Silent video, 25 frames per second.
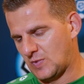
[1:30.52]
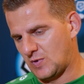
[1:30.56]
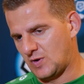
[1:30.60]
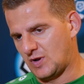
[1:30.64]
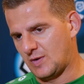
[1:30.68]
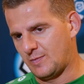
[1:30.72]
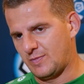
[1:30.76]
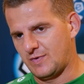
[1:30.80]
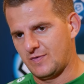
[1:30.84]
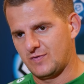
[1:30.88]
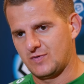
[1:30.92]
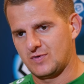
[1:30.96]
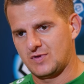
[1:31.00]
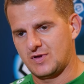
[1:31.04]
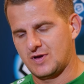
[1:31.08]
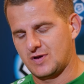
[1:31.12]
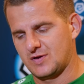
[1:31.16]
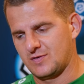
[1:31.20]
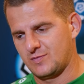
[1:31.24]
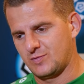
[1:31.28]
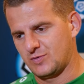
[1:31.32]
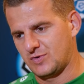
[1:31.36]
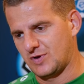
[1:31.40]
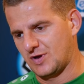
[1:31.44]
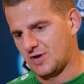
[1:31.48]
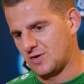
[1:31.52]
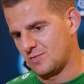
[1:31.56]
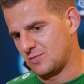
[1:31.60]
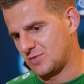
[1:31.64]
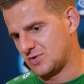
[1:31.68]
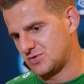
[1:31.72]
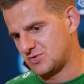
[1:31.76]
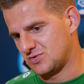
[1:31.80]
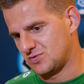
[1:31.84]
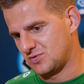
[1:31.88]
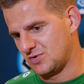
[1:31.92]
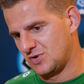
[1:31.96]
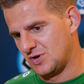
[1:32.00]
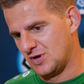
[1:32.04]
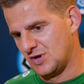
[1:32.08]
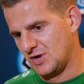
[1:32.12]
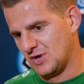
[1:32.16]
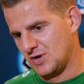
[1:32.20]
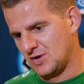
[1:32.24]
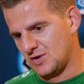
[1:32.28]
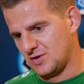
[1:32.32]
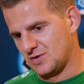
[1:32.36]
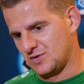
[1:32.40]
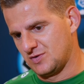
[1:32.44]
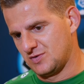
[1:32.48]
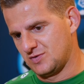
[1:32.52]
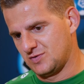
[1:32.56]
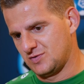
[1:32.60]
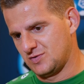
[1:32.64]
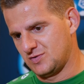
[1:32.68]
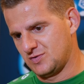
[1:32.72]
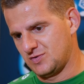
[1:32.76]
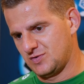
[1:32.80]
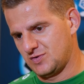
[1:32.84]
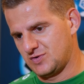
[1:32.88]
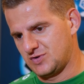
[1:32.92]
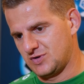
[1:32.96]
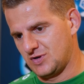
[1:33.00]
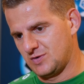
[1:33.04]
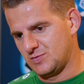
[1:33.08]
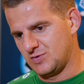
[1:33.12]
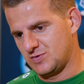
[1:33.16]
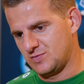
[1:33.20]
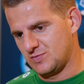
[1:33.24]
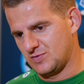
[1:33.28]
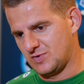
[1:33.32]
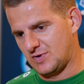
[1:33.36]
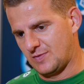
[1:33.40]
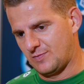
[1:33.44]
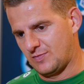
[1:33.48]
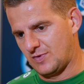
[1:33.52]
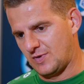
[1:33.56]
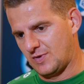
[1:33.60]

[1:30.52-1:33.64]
No na pewno tak, po takim meczu yy, chcielibyśmy na,